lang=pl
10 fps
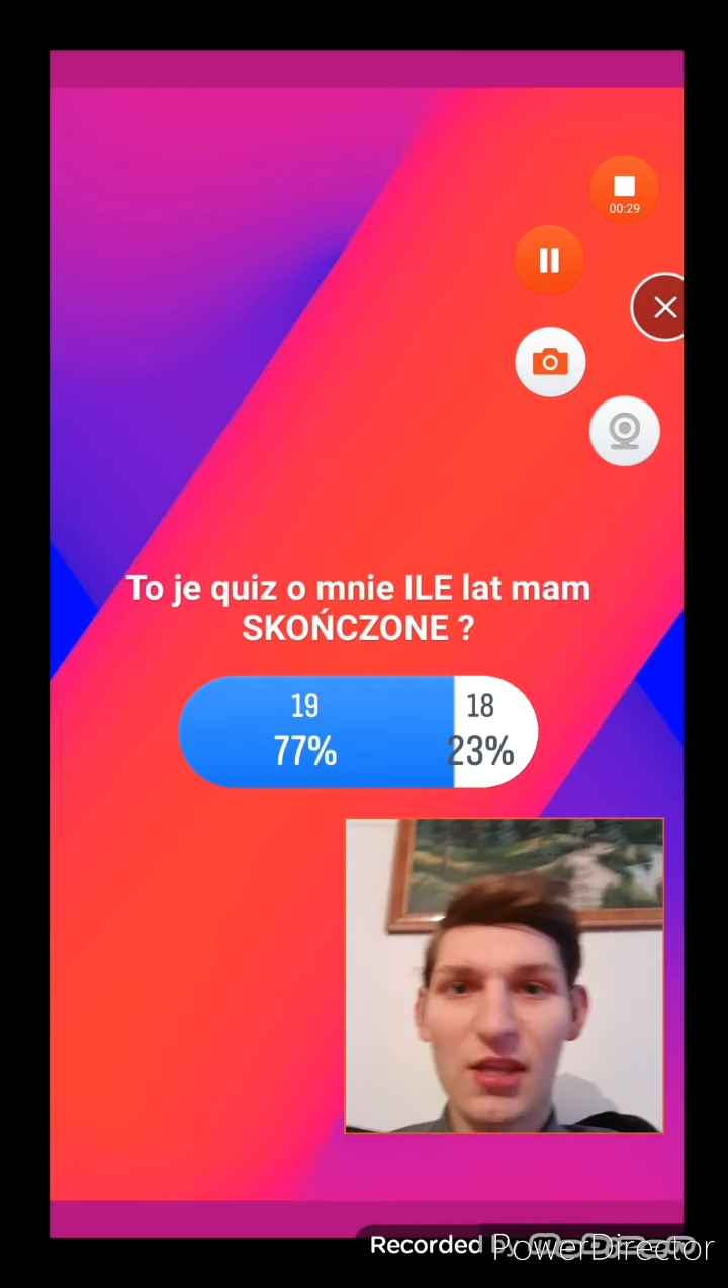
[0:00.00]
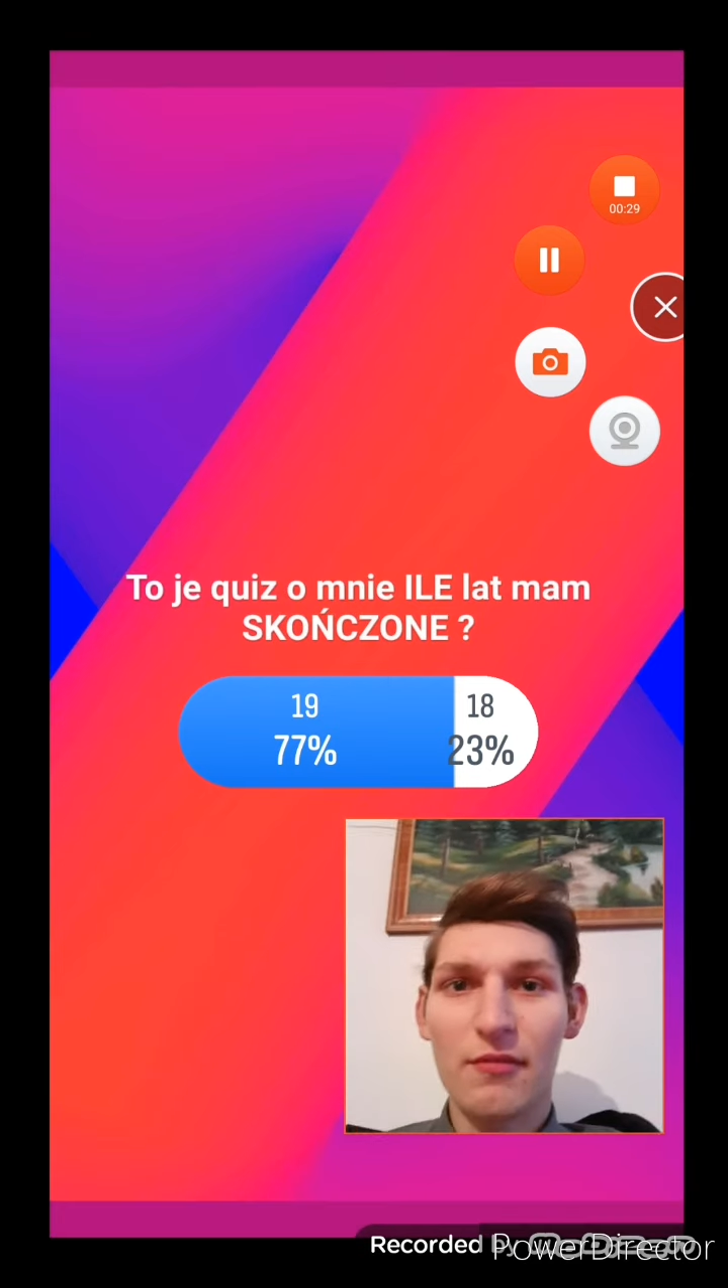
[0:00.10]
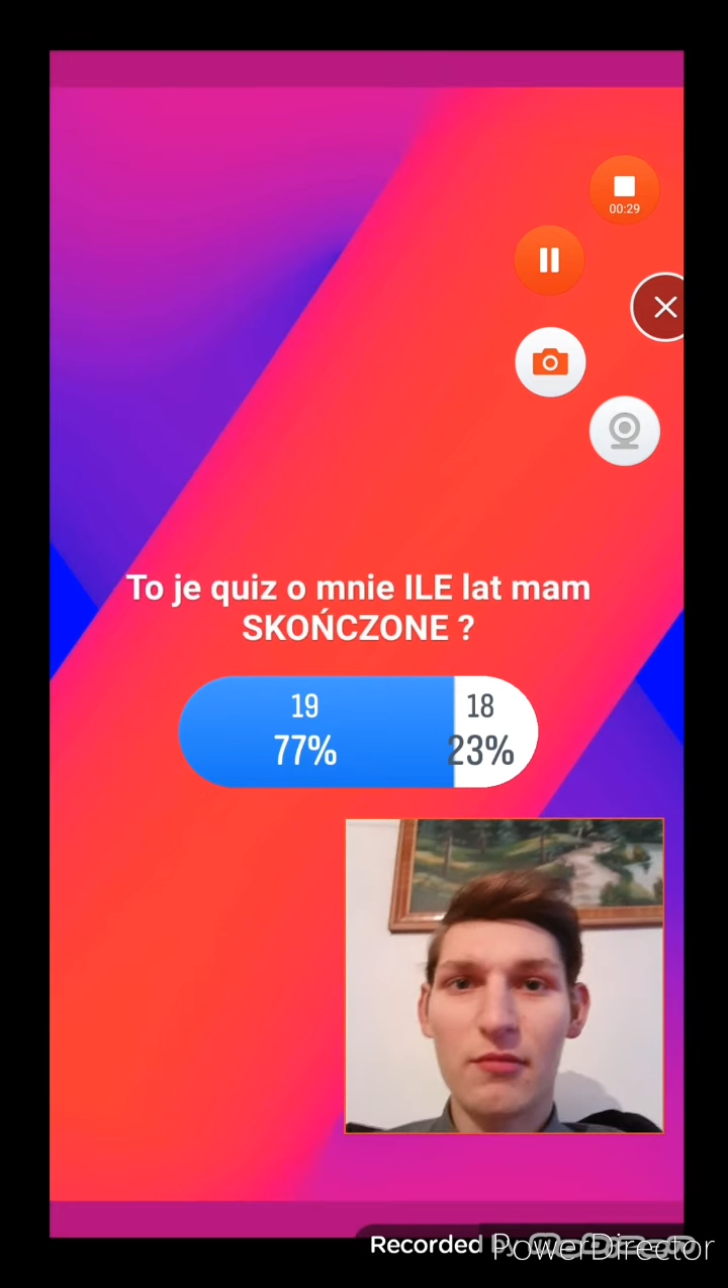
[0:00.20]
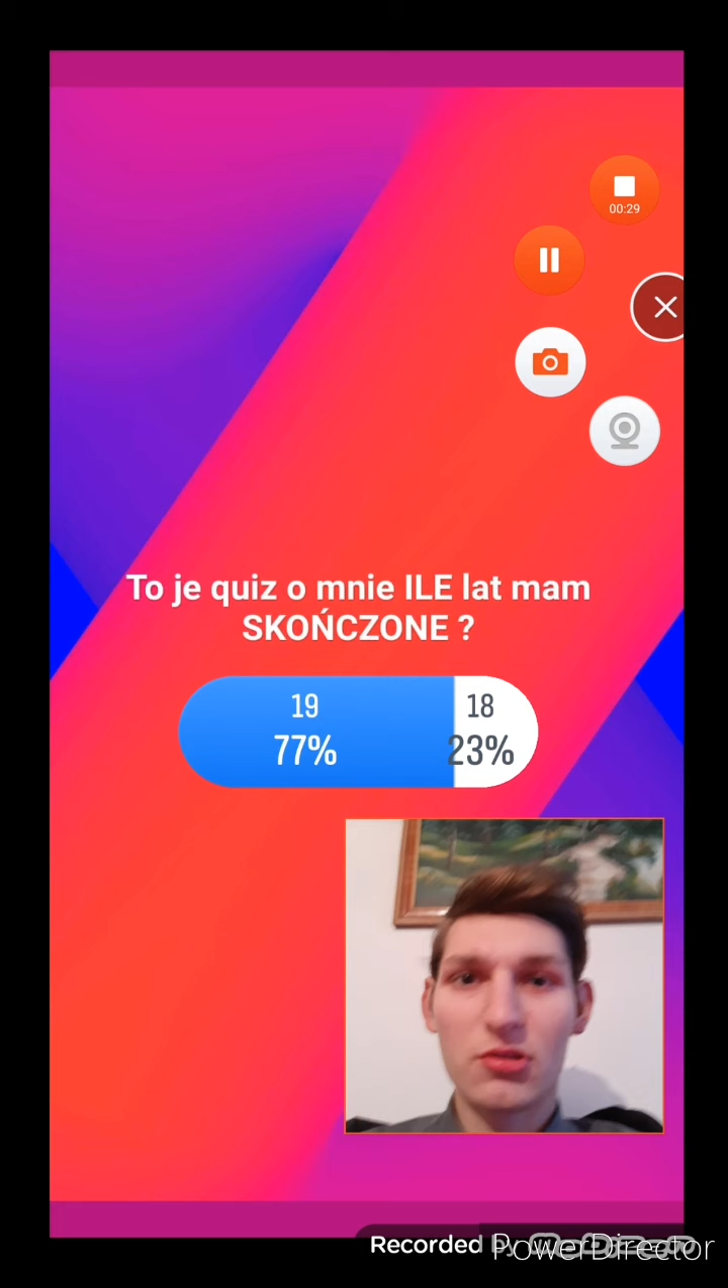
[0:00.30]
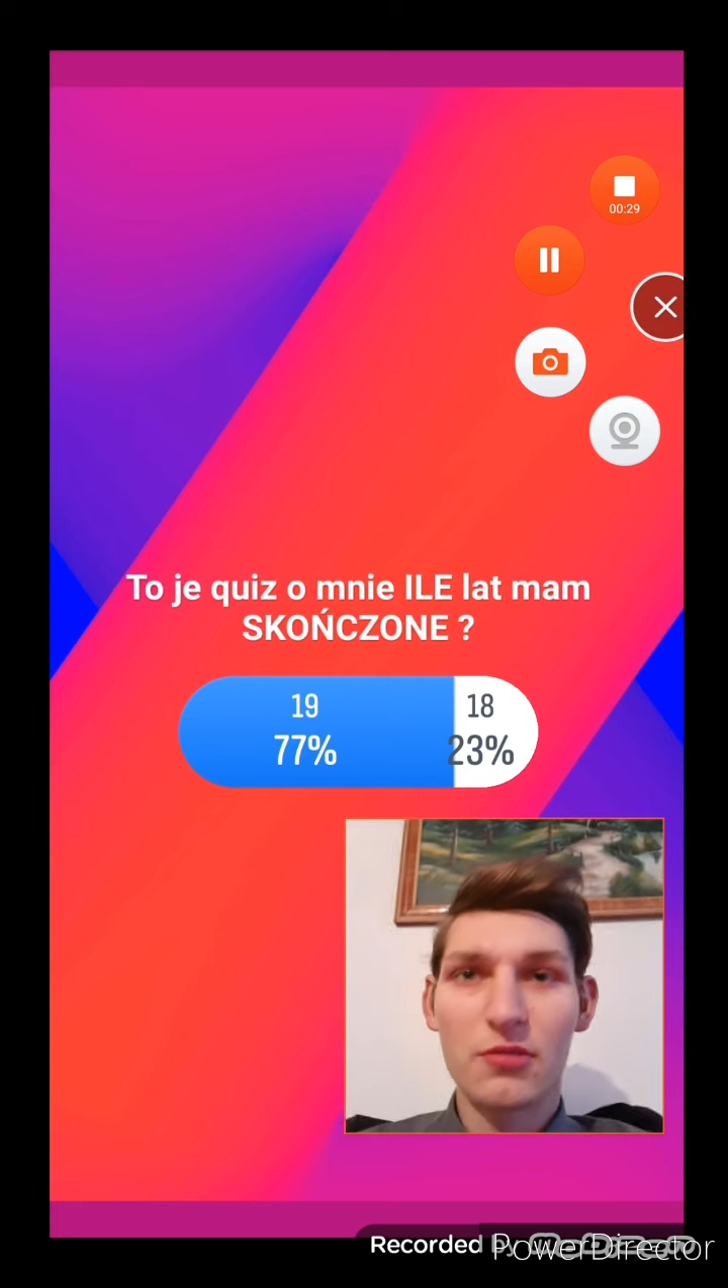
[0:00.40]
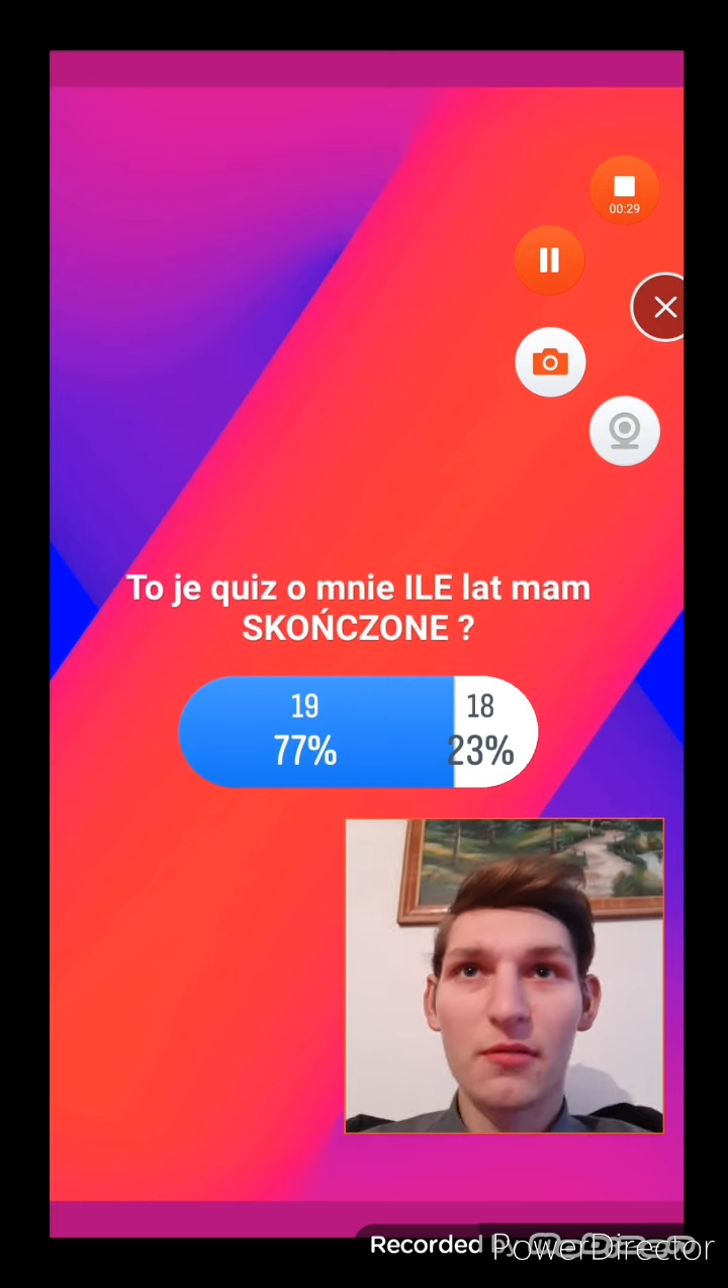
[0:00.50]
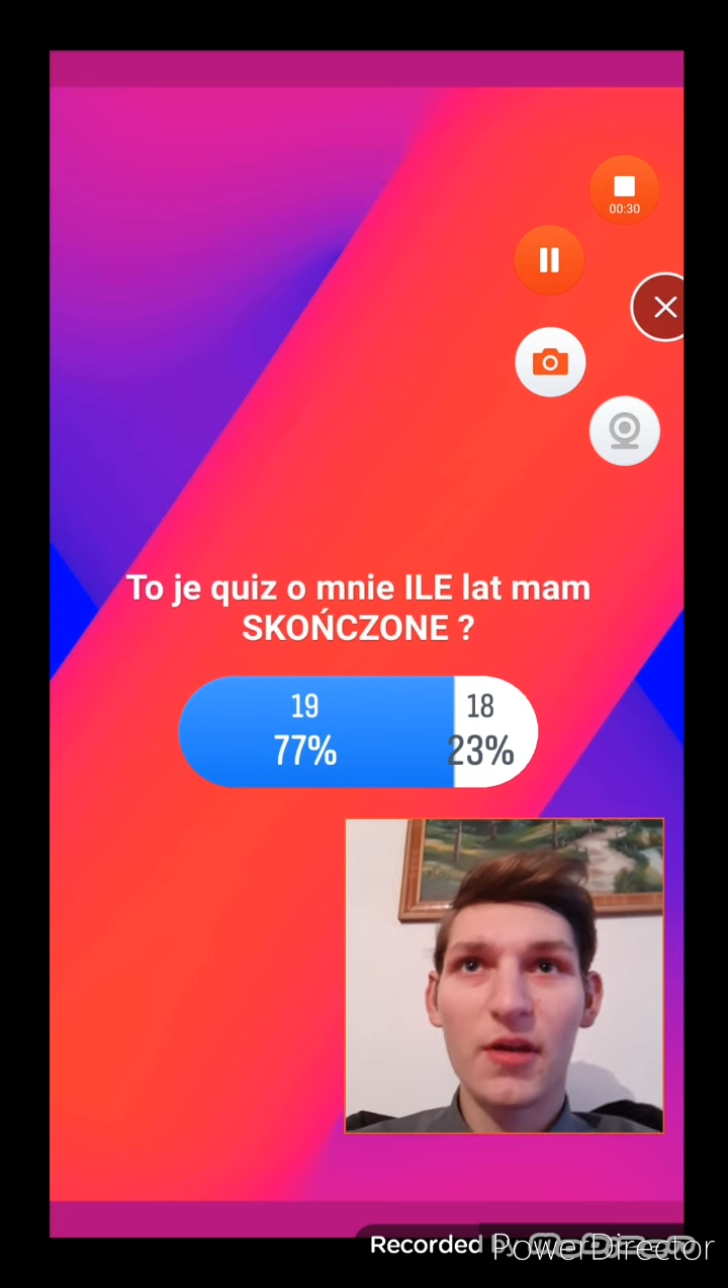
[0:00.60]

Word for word: nie wiem czy wy